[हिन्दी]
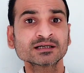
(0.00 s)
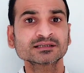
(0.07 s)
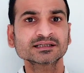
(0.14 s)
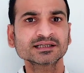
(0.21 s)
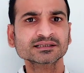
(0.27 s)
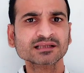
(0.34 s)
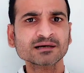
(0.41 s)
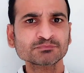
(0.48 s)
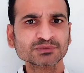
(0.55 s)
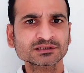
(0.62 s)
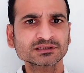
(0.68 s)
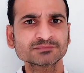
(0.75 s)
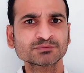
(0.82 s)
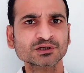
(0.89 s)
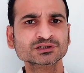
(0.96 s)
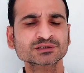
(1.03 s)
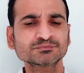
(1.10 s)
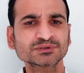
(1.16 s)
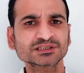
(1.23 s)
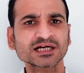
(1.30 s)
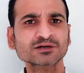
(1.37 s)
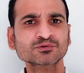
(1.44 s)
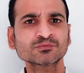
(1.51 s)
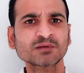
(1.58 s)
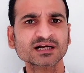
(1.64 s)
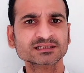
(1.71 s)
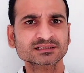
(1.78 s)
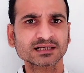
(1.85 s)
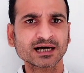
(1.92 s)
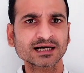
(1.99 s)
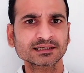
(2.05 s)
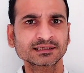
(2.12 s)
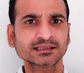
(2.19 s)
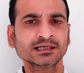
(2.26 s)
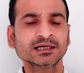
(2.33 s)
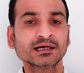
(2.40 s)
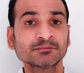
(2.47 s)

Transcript: नेता प्रतिपक्ष विजय कुमार सिन्हा ने